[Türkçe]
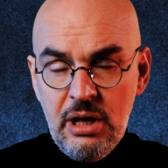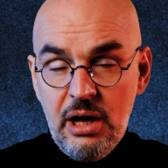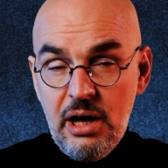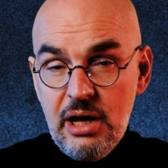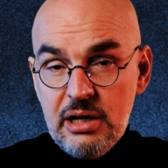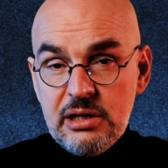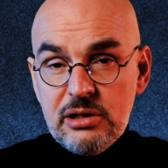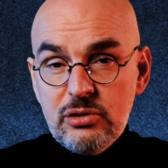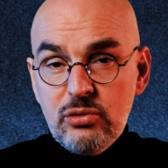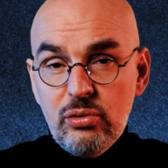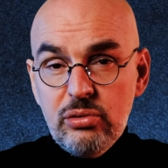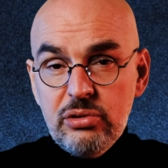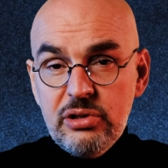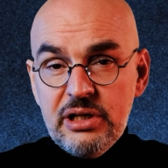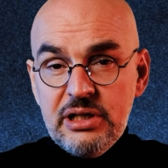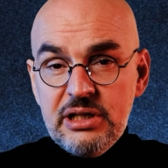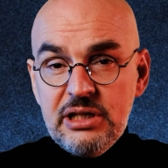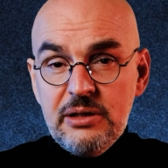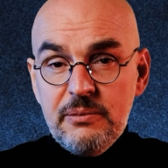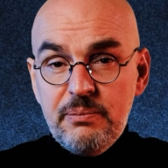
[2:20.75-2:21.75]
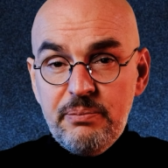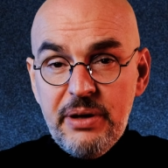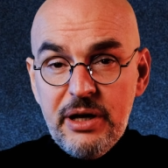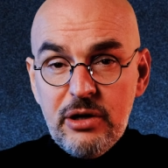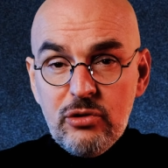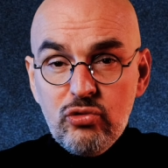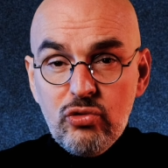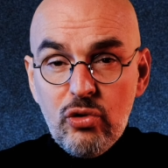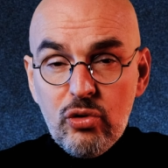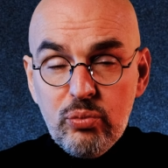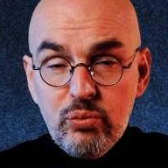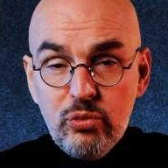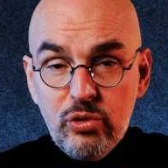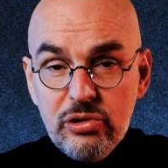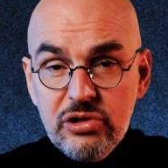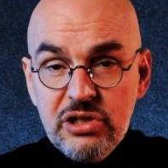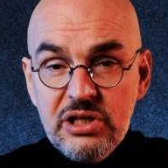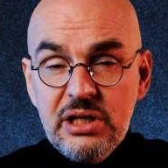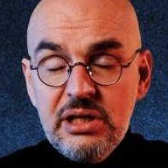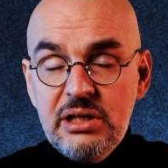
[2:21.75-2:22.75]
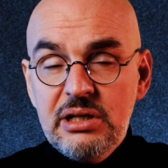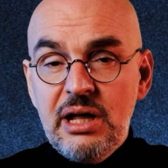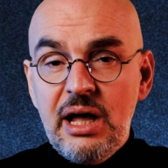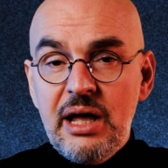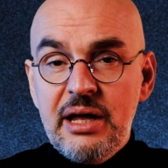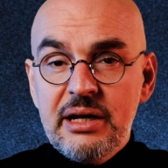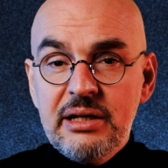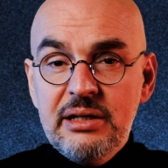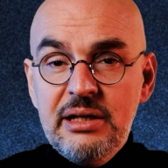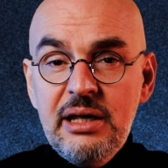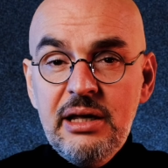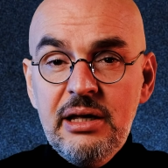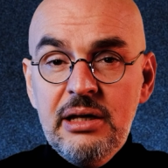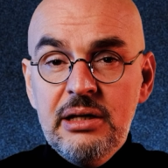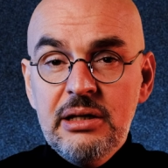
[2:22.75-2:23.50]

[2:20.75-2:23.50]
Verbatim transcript: Anadolu'daki pek çok mülki idarede